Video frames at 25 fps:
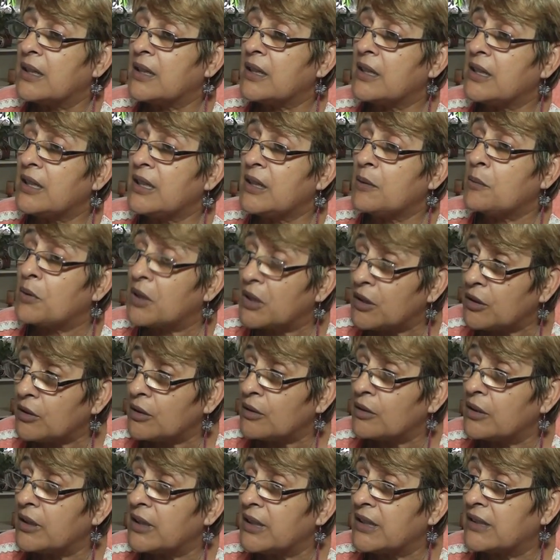Y
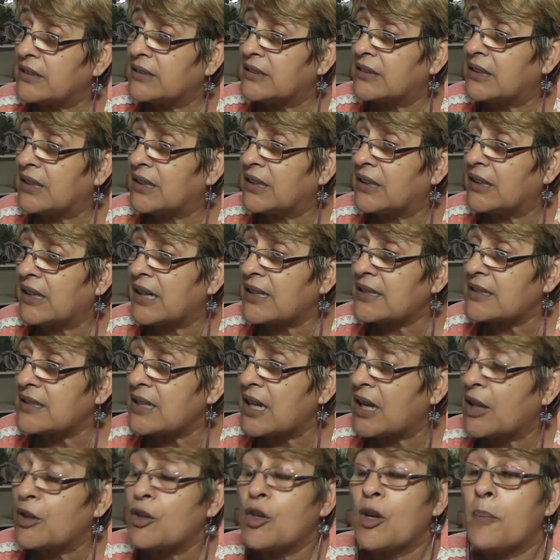bueno, este,
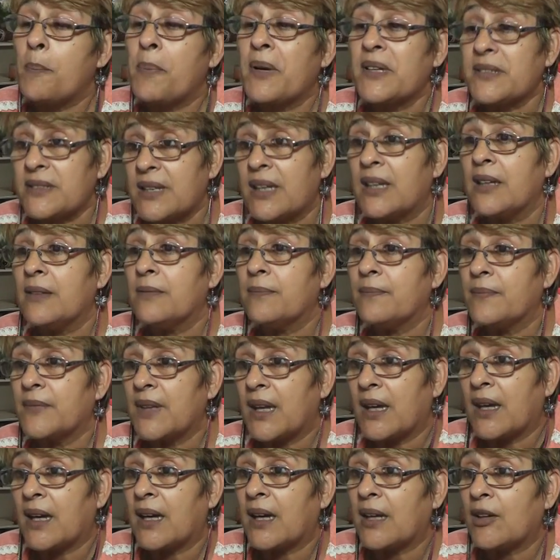gracias a Dios pasé
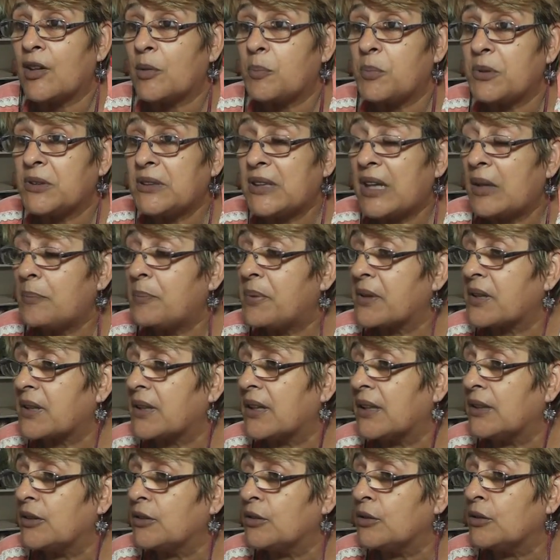al hospital
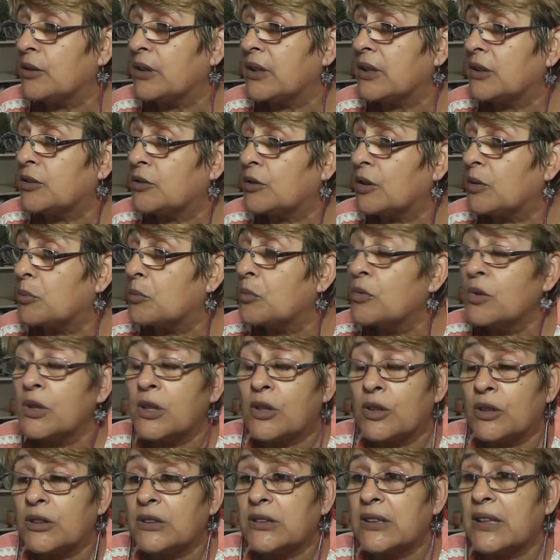Perrando, estoy
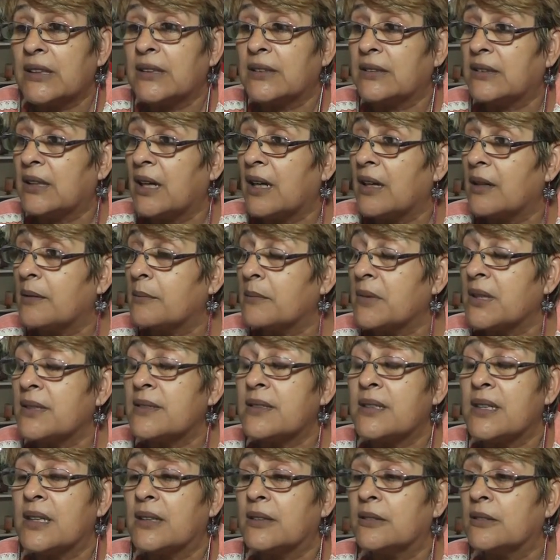muy contenta, me
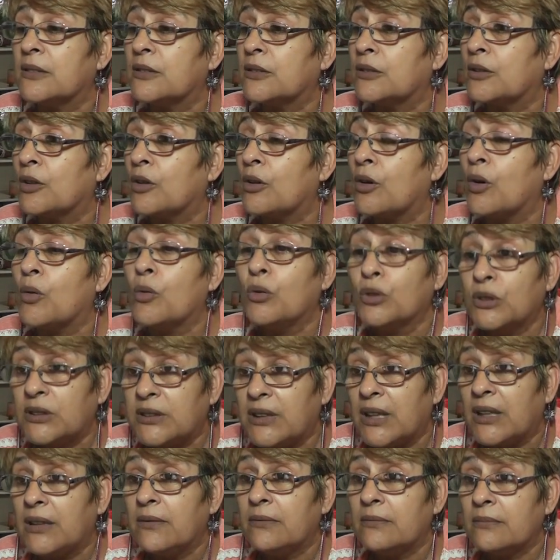siento
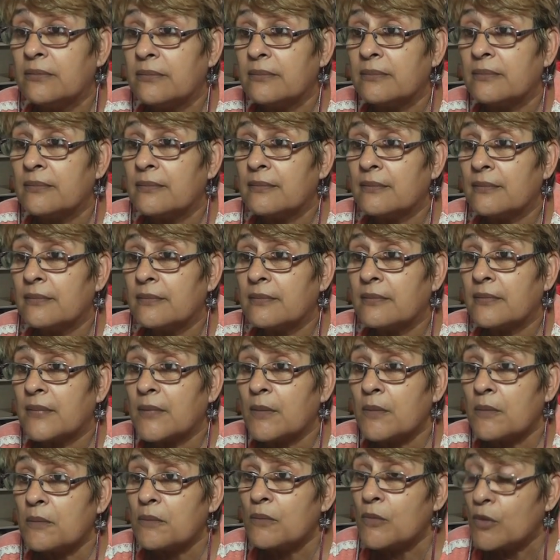útil,
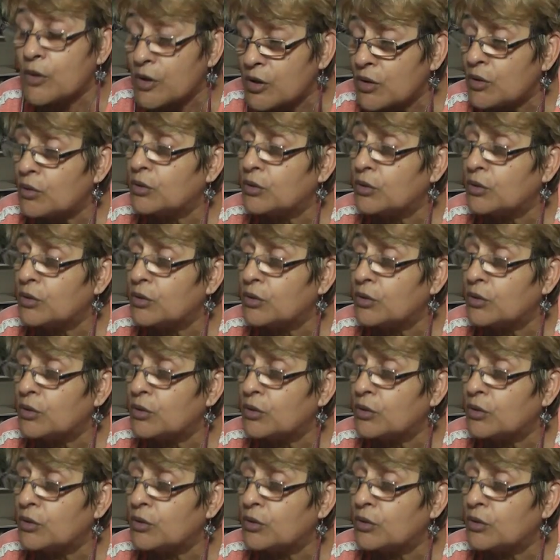muy